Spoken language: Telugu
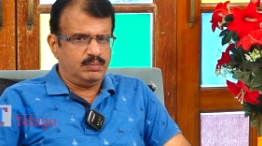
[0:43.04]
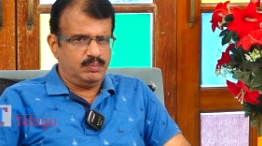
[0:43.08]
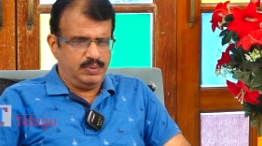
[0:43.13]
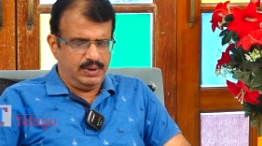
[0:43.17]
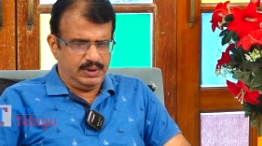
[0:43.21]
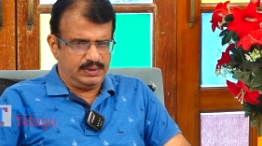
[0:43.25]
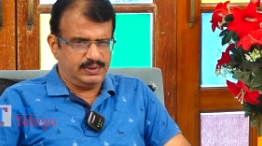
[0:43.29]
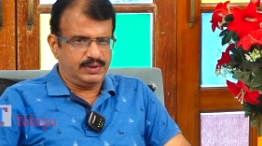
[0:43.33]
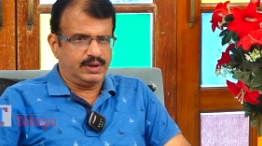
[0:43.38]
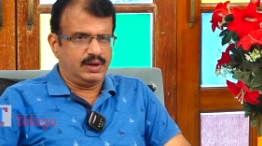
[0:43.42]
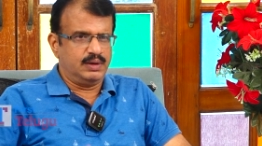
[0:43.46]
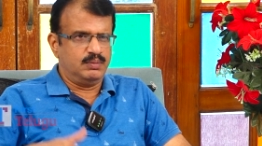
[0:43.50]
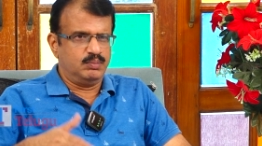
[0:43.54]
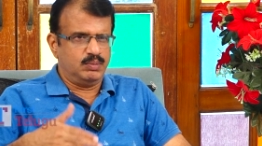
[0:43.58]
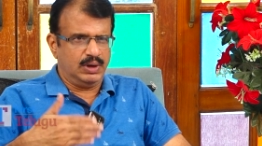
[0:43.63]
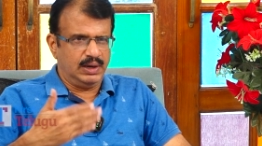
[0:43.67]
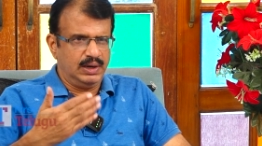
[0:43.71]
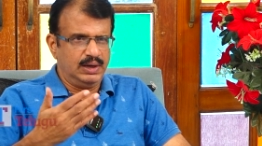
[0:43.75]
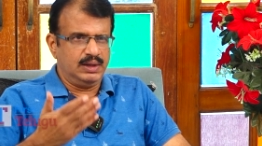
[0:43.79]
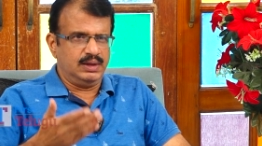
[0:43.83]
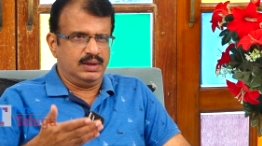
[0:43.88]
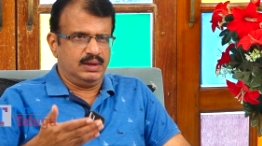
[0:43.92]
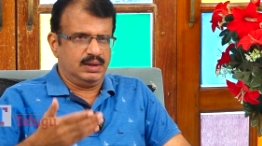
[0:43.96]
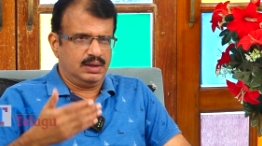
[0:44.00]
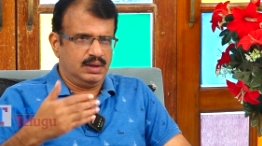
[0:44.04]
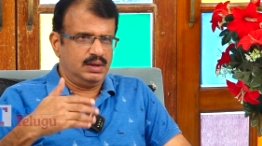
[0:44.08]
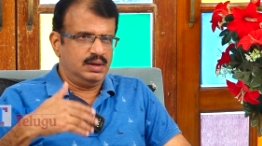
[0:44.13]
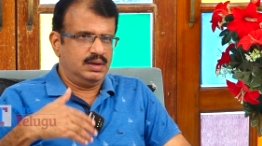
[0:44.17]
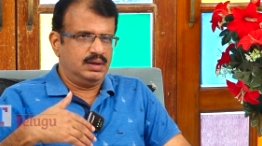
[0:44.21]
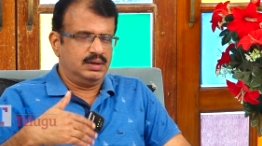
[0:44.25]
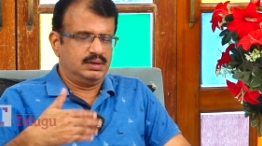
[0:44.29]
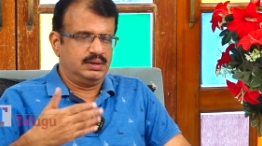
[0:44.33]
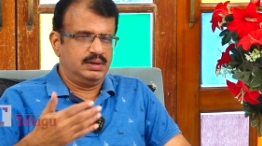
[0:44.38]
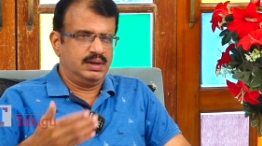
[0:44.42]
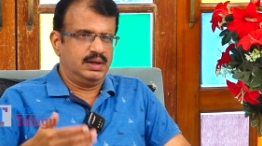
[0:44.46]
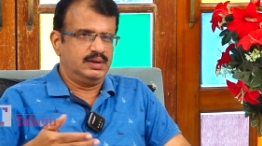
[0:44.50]
బేసిక్గా మళ్ళీ
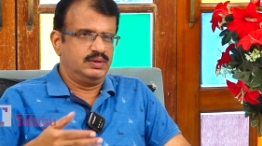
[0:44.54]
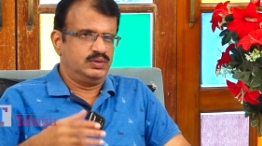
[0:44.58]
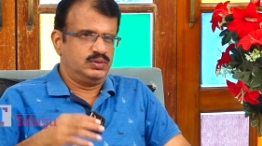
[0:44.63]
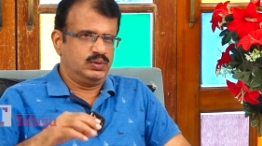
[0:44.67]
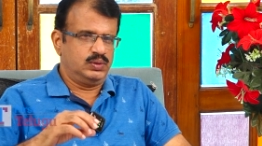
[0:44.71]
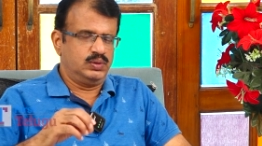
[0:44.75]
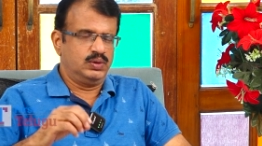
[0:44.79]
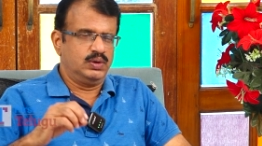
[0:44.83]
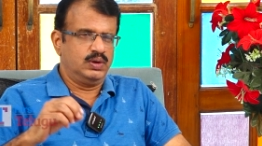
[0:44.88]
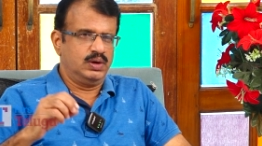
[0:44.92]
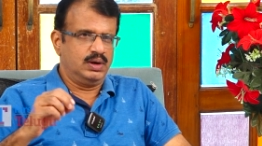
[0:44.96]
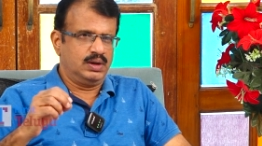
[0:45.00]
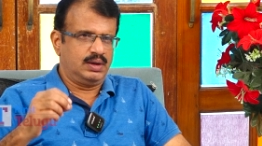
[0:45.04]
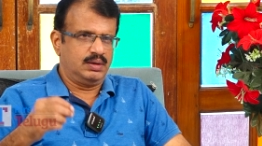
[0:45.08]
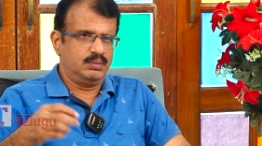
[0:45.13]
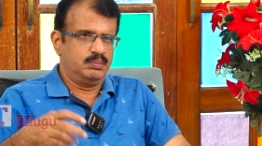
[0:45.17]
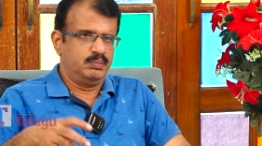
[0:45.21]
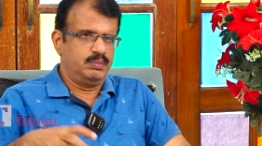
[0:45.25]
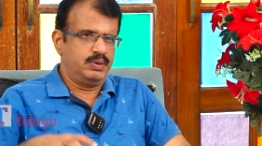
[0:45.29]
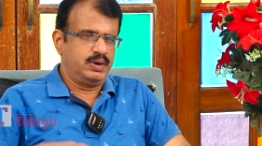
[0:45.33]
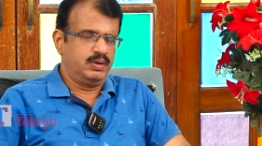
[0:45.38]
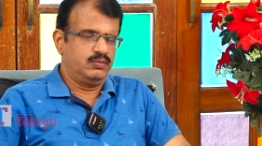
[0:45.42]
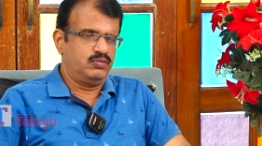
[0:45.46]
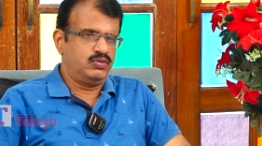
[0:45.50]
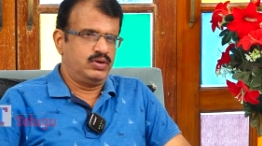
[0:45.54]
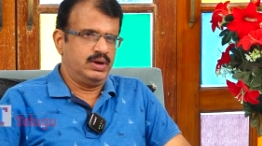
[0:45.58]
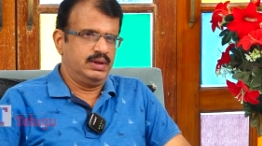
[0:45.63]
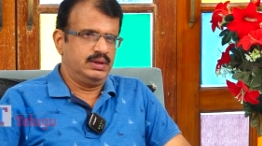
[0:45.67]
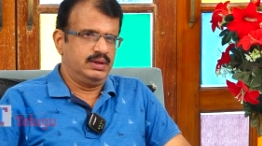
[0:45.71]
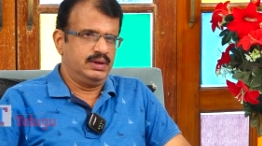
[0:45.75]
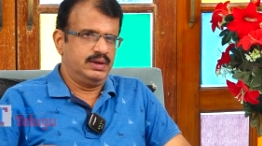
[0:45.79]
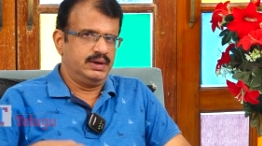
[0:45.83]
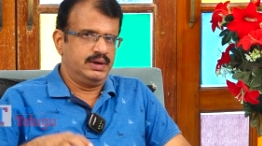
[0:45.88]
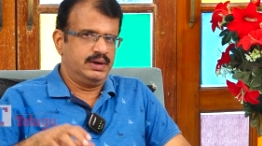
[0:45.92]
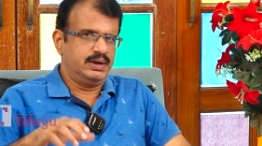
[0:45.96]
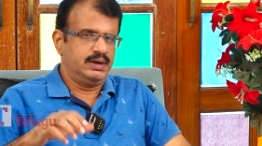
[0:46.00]
దాన్ని చూడని వాళ్ళకి బ్రీఫ్గా
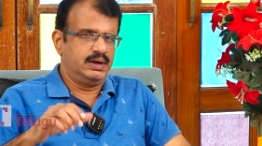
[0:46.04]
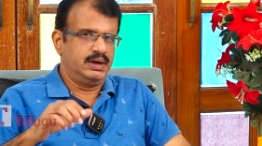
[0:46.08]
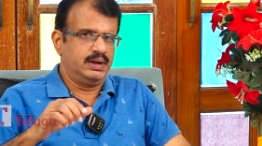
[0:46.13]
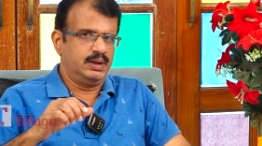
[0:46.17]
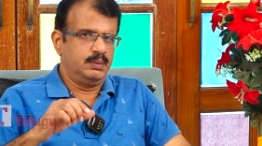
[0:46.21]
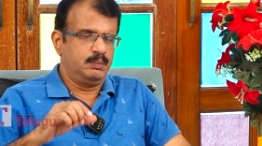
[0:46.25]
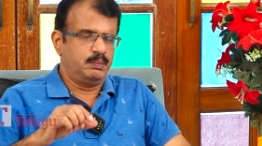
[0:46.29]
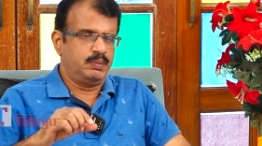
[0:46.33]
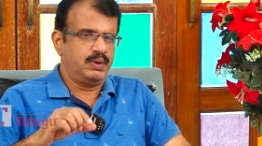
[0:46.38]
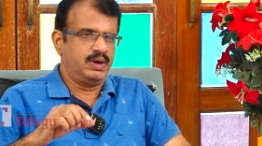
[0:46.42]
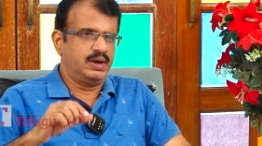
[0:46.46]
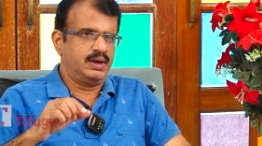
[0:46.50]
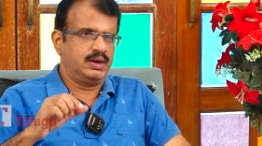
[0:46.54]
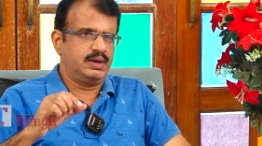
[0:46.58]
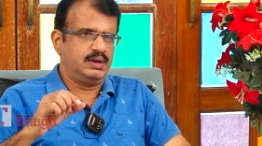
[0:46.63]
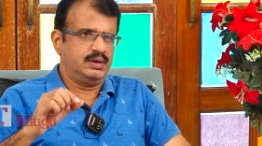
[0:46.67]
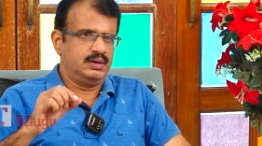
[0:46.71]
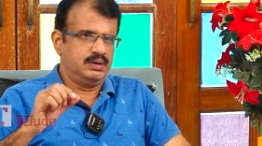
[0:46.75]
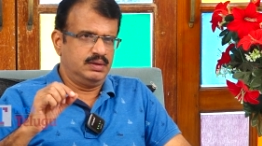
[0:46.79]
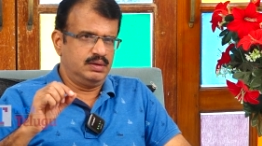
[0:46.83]
ఏంటంటే డీపేక్